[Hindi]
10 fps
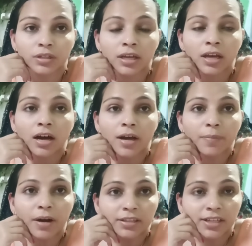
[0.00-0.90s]
और मार
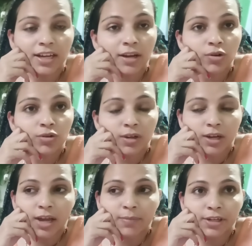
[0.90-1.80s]
तक है ओनू आए
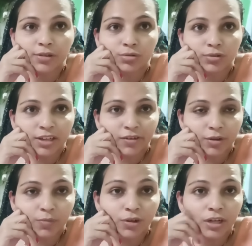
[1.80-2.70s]
बेटी सूट लोगी
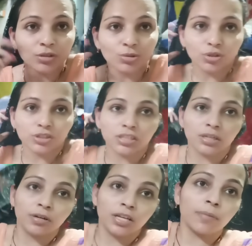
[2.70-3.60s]
मोना तो सोचे अच्छे
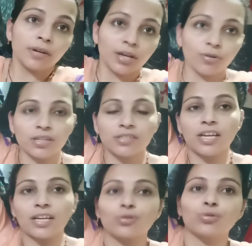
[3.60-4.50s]
बढ़िया बढ़िया और गंजा के
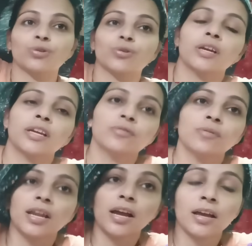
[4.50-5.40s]
सूट होंगे नू लिया
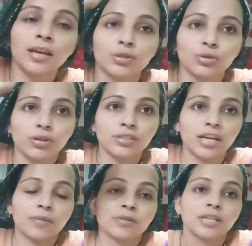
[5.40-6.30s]
दो हजार में
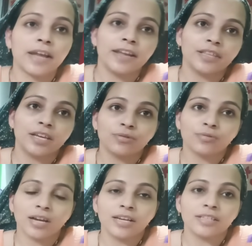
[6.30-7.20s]
सारे दे दूंगा
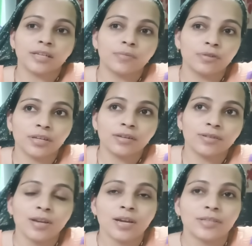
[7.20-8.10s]
ले जा मोना
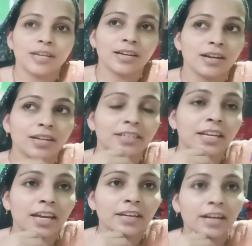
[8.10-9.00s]
देख कट्टे का
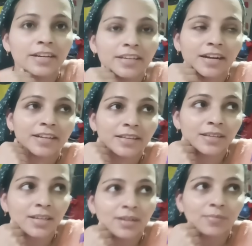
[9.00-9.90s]
नाडी आडी
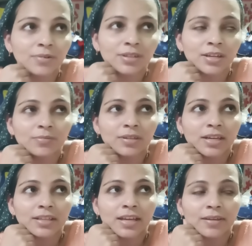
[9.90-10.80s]
मोना ने ले ले
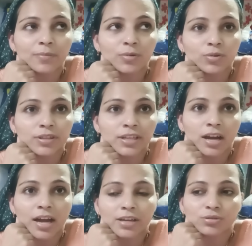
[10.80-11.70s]
उन्हें देखा एक
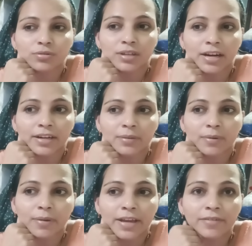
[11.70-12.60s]
सूट काट के मैं
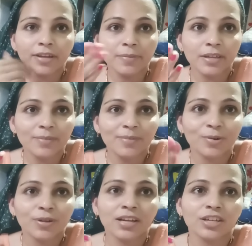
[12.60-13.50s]
भाई रही मैं क्या मैं कोने
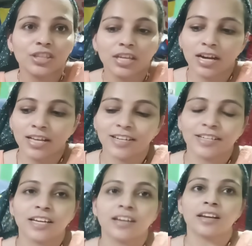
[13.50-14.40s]
गत्ते आले इकट्ठे कर
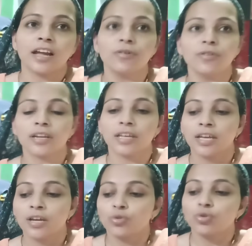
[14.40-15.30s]
रहा हूँ नरे
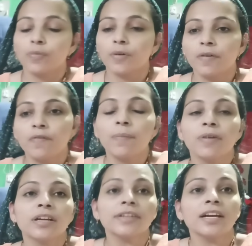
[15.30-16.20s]
तो बेबे वे भी
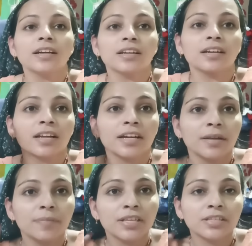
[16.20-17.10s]
इकट्ठे कर कर कर
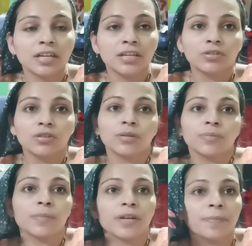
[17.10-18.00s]
बेच कर क्योंकि बेबे
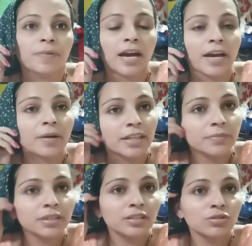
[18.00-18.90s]
रे प्यार आदमी की
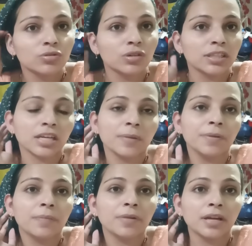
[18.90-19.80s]
जरूरत है रे पिया
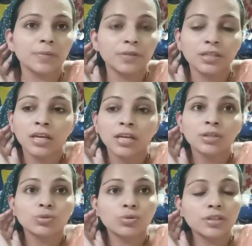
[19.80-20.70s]
बिना अपनी
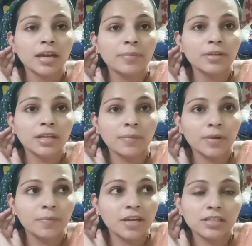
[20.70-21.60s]
सूट है भाई हमने
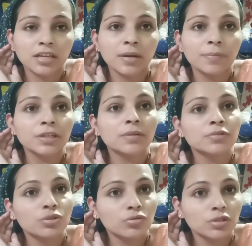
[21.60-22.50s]
बेच कर अपनी कम
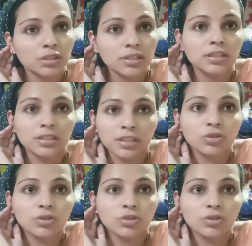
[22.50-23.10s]
जरूरत की चीज है तो भाई